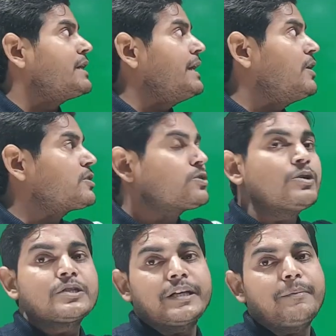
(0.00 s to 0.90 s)

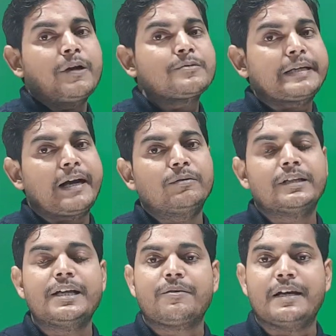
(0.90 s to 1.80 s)
इलेक्ट्रॉन से रिवॉल्व अराउंड
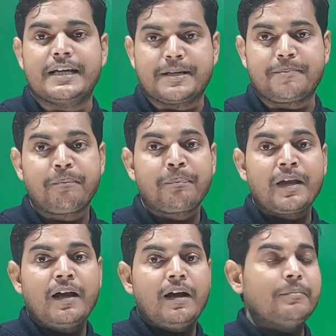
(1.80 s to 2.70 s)
द न्यूक्लियस
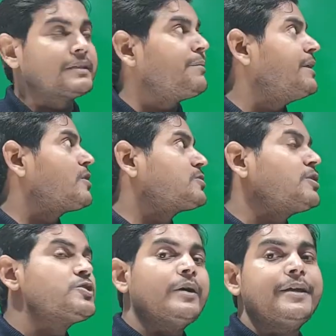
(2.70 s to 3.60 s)
मतलब
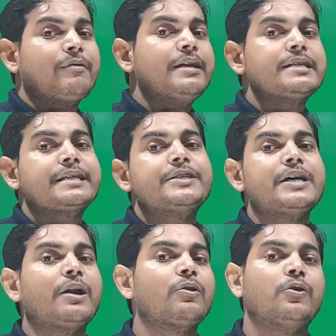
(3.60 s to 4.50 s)
इलेक्ट्रॉन जो है न्यूक्लियस के
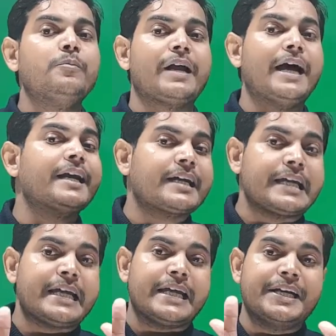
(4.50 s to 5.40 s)
चारों घूम रहा है ना
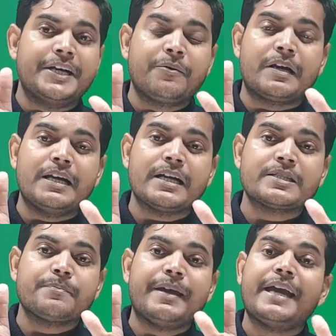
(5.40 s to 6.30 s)
कि
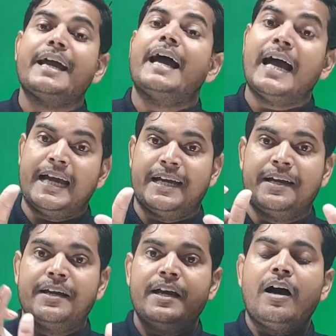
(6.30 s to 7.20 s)
न्यूक्लियस में है
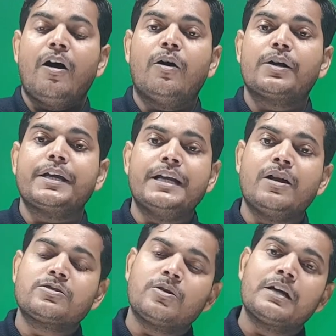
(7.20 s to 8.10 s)
और
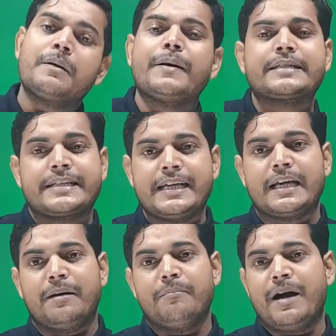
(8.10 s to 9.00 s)
इलेक्ट्रॉन के पास ठीक
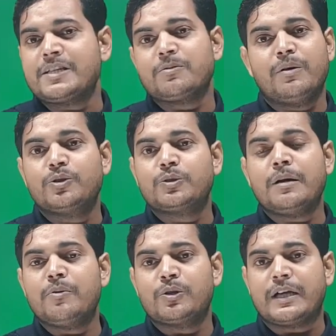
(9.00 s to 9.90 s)
है मास बहुत
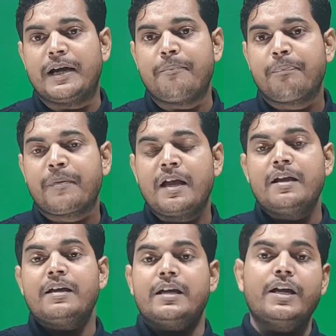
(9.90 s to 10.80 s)
कम होता है
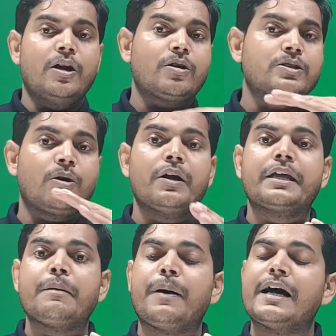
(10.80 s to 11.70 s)
इलेक्ट्रॉन
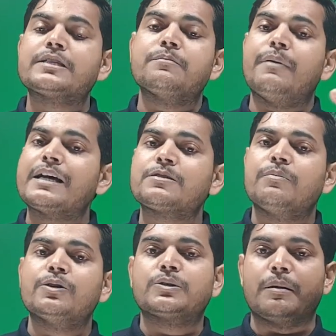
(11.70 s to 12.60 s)
के पास मास
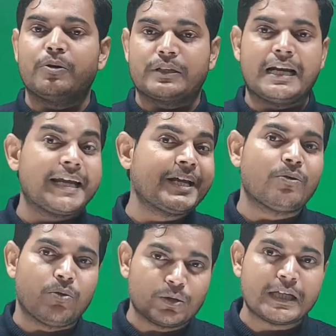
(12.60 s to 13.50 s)
बहुत कम होता है लेकिन
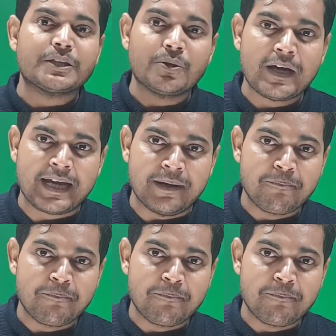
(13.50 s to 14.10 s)
होता तो है